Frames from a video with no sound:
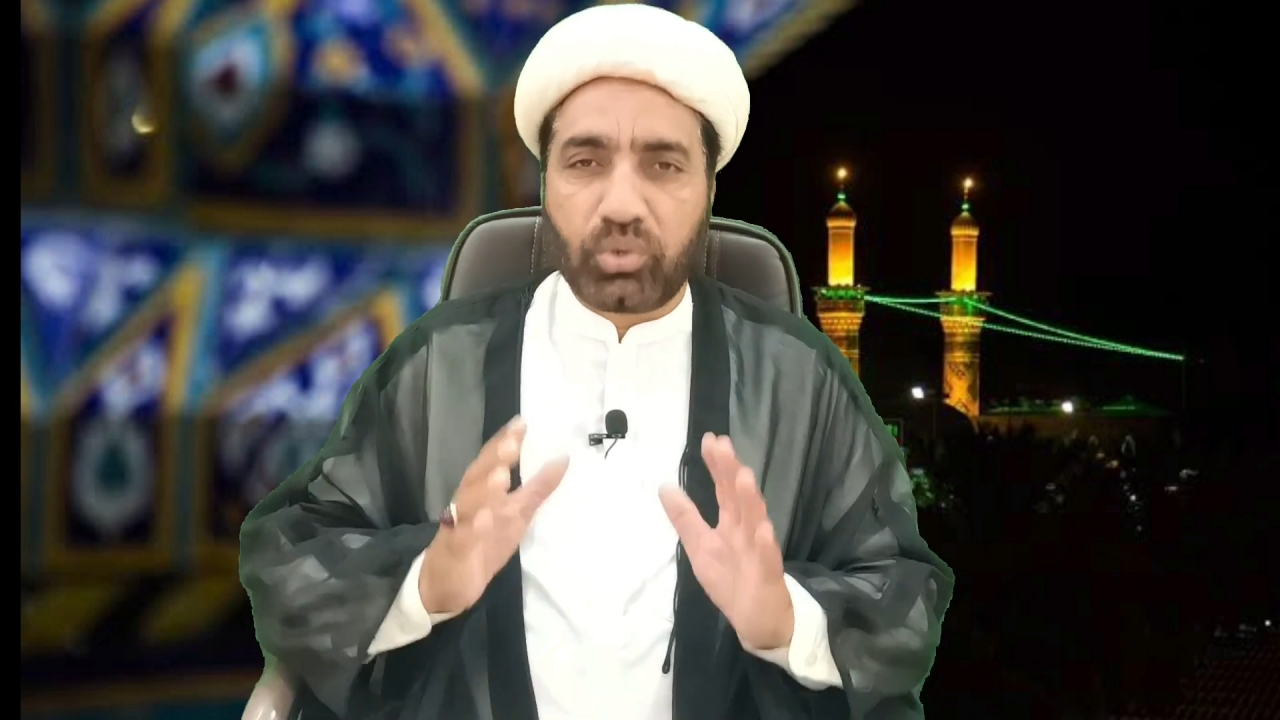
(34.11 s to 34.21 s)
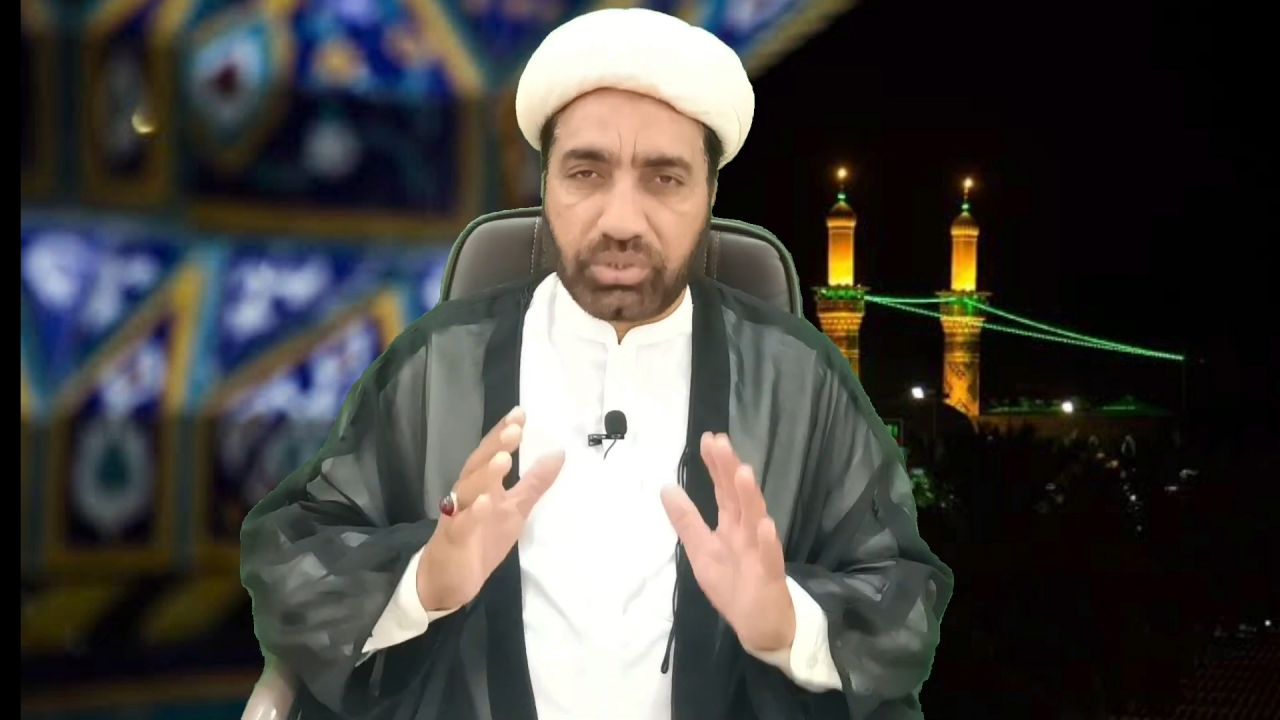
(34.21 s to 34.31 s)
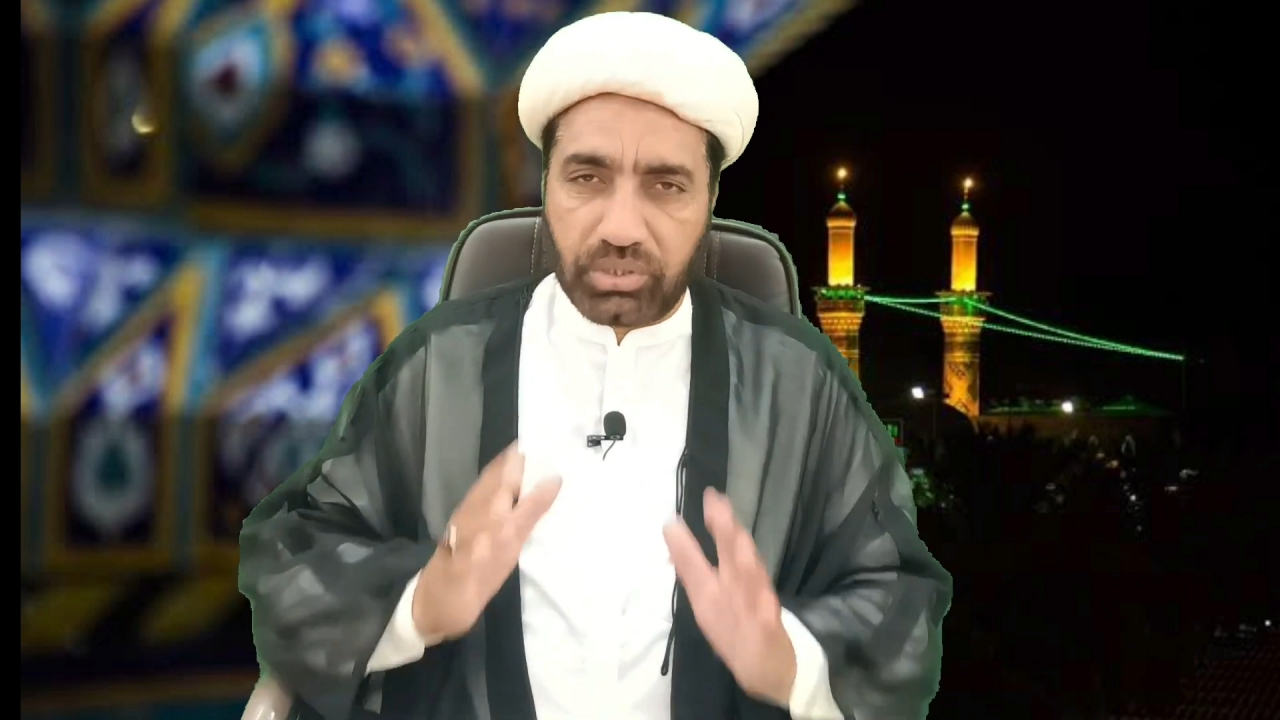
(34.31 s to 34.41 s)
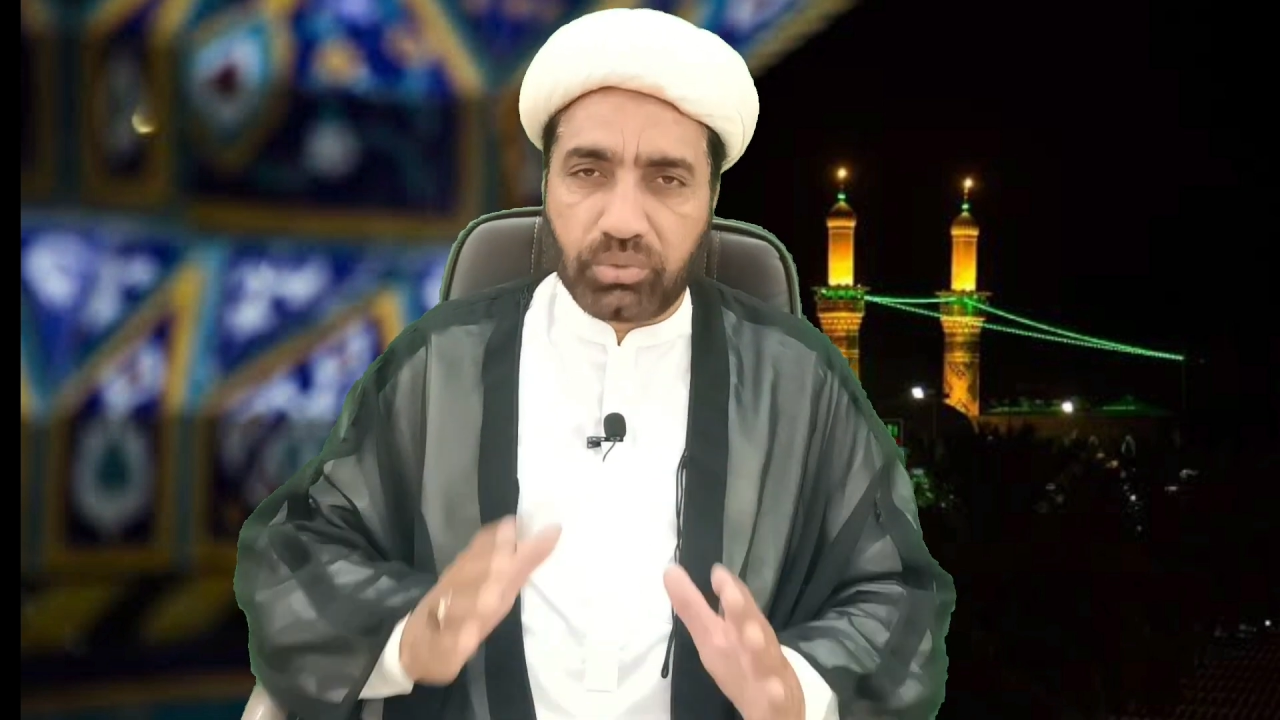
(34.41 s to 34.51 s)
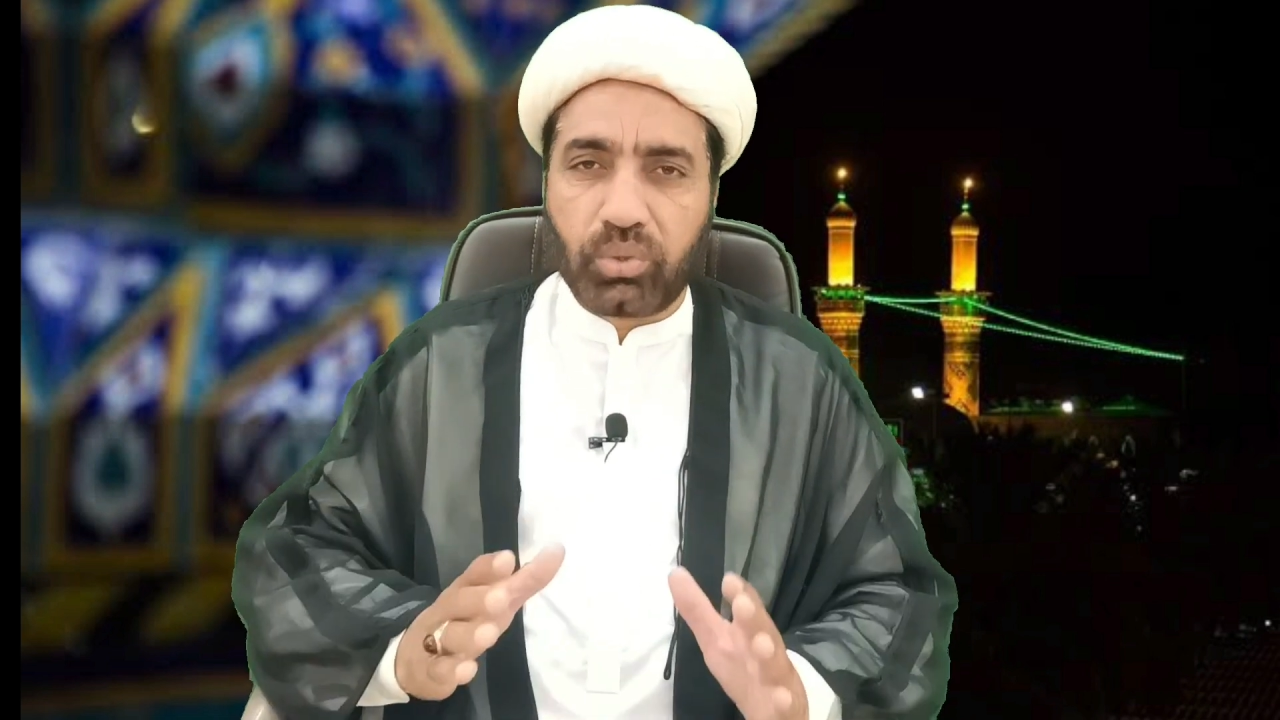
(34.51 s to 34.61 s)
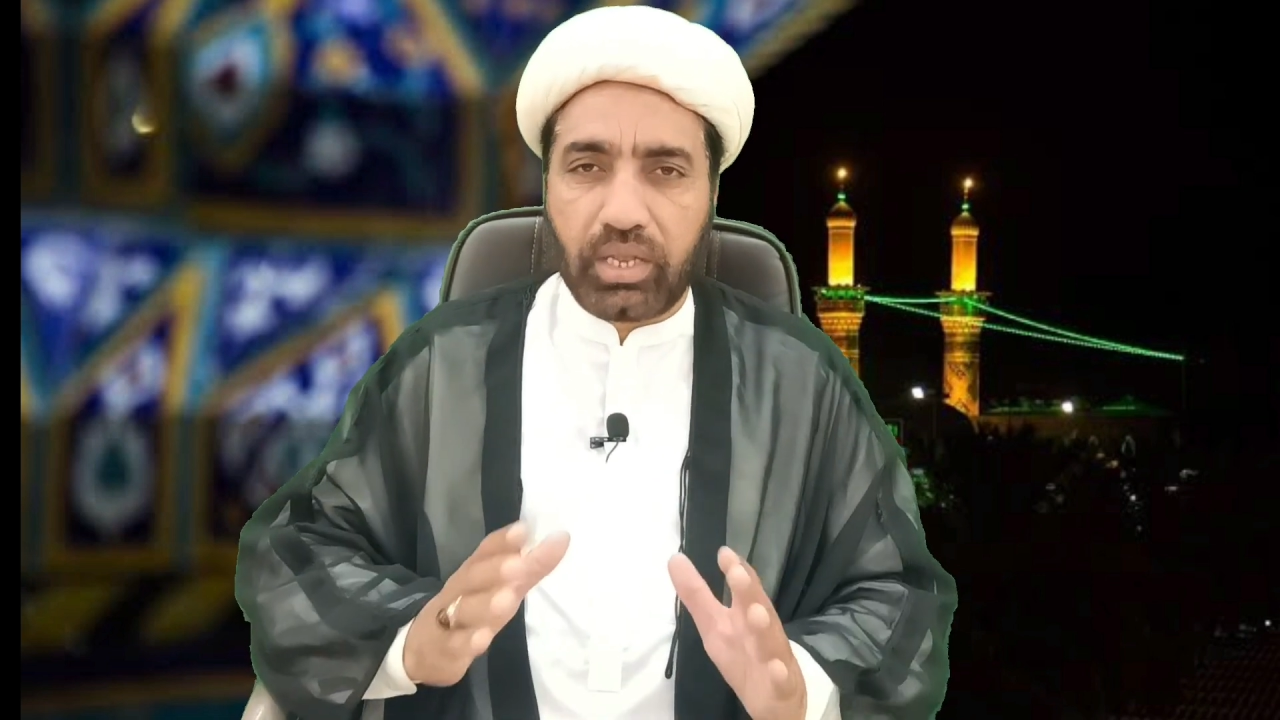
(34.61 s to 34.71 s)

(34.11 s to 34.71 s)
मुन तो